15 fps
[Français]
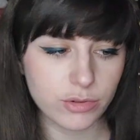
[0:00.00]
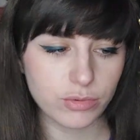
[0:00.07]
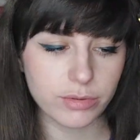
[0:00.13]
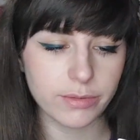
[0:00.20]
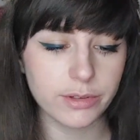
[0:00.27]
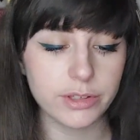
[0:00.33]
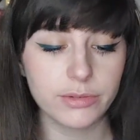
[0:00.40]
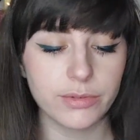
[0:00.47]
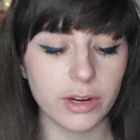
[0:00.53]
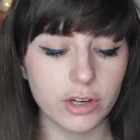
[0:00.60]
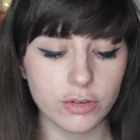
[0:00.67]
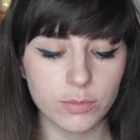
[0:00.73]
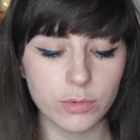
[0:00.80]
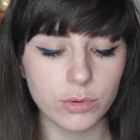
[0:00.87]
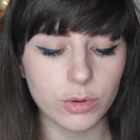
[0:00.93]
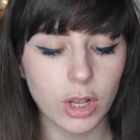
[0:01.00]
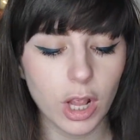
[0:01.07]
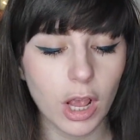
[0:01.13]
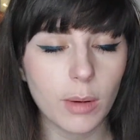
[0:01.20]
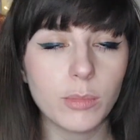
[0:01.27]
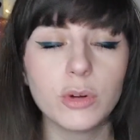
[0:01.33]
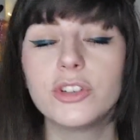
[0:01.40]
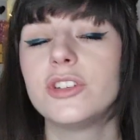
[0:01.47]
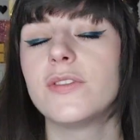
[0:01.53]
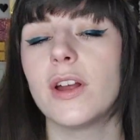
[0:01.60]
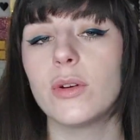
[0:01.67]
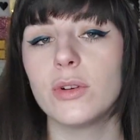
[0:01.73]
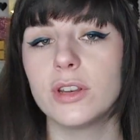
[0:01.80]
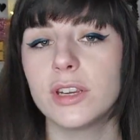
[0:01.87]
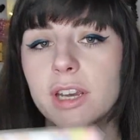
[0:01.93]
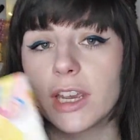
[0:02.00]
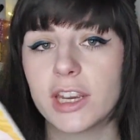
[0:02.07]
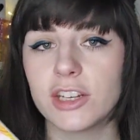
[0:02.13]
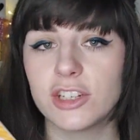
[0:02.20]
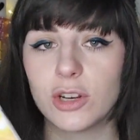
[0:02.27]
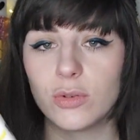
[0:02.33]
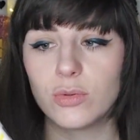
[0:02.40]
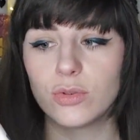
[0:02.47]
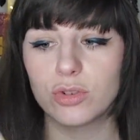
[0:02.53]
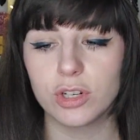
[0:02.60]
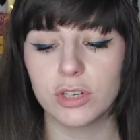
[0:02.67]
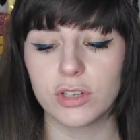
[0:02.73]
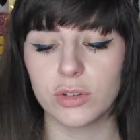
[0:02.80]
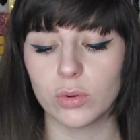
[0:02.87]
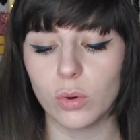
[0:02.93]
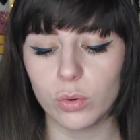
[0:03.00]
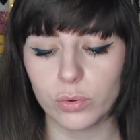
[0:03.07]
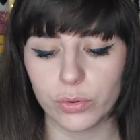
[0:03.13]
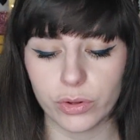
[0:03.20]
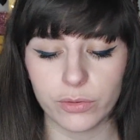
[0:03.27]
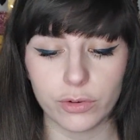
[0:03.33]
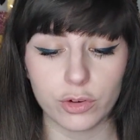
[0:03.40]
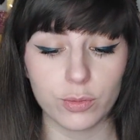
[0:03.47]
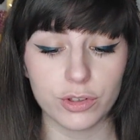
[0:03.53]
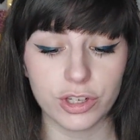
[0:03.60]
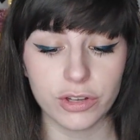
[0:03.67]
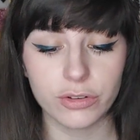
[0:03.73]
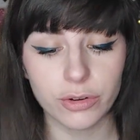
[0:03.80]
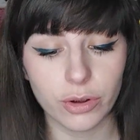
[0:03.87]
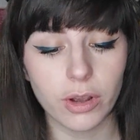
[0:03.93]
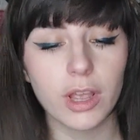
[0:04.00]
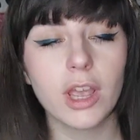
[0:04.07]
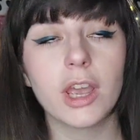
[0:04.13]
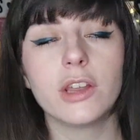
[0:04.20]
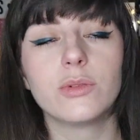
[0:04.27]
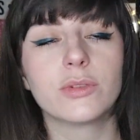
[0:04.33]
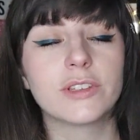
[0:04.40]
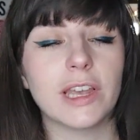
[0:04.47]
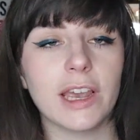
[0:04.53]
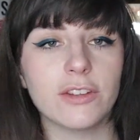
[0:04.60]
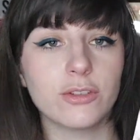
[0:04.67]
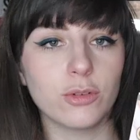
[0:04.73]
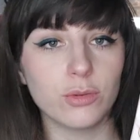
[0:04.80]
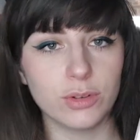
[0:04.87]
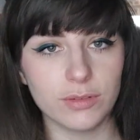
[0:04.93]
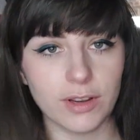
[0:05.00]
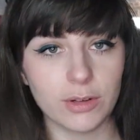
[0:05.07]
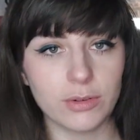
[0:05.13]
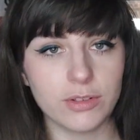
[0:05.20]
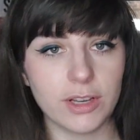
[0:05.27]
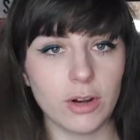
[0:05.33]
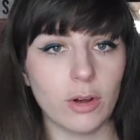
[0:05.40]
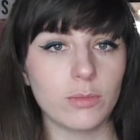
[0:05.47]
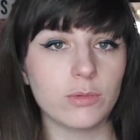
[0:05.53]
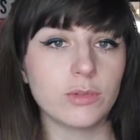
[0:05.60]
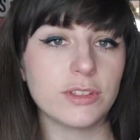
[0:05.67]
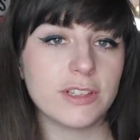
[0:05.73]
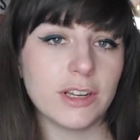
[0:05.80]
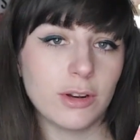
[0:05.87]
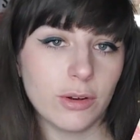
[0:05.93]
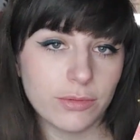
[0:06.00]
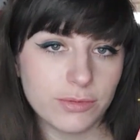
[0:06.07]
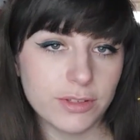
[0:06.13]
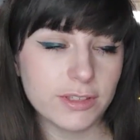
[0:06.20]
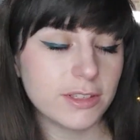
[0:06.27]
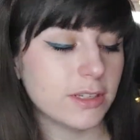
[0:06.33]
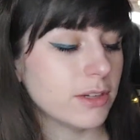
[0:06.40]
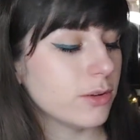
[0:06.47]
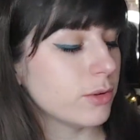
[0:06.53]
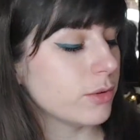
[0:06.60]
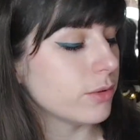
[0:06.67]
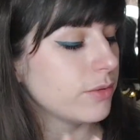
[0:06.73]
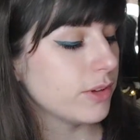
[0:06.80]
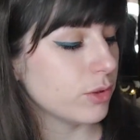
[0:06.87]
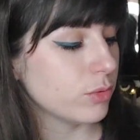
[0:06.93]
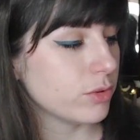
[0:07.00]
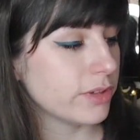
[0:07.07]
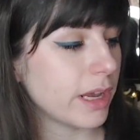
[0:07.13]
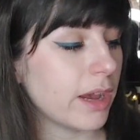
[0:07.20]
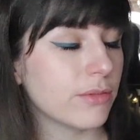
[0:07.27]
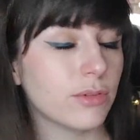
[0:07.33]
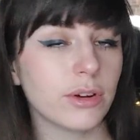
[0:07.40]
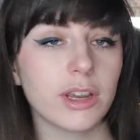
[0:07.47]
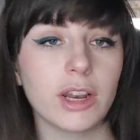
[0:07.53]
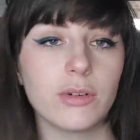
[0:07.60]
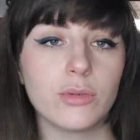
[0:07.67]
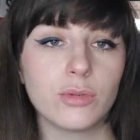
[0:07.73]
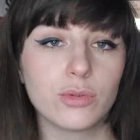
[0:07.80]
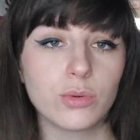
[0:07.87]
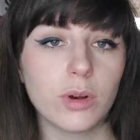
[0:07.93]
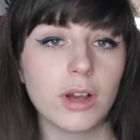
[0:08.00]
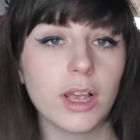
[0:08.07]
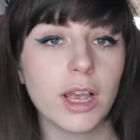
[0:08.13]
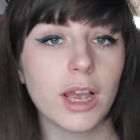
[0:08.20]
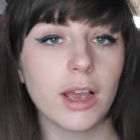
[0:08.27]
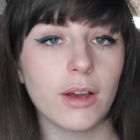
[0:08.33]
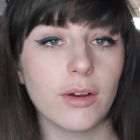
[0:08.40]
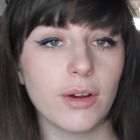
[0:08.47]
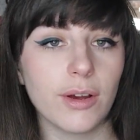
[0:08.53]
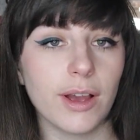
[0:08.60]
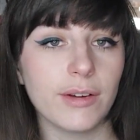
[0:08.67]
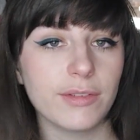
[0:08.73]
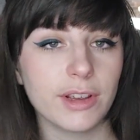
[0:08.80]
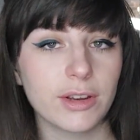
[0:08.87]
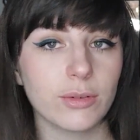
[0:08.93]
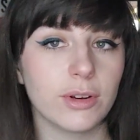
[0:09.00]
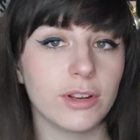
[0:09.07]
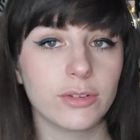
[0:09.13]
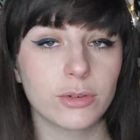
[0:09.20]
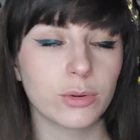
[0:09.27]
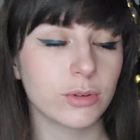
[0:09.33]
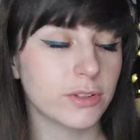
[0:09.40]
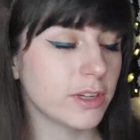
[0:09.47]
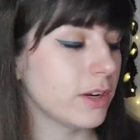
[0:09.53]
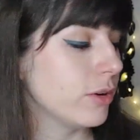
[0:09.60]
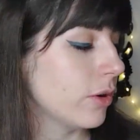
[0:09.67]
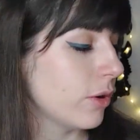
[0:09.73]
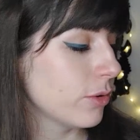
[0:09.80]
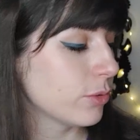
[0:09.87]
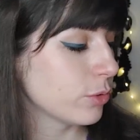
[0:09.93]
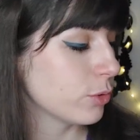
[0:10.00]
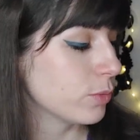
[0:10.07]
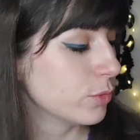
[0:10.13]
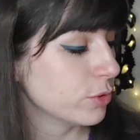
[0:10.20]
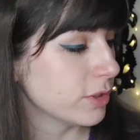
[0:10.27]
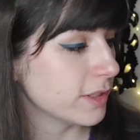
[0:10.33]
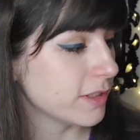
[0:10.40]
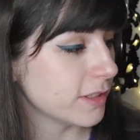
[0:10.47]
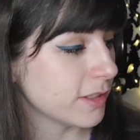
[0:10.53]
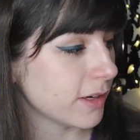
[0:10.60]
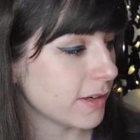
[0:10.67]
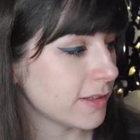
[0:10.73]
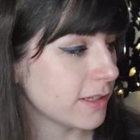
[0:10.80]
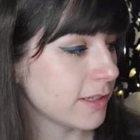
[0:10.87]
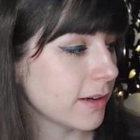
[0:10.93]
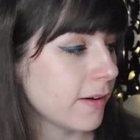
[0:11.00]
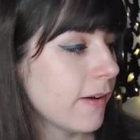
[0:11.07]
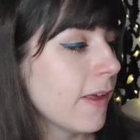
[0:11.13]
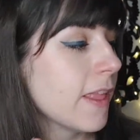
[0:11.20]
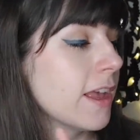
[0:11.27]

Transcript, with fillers: Je vous avais dit qu'il fallait que je me motive à le lire et j'ai lu. J'étais trop contente, franchement j'adore. Donc ça reste dans l'univers de Sailor Moon. Sailor V, c'est euh, Vénus avant qu'elle ne soit euh, avec les autres Sailor, donc Moon, etc. etc.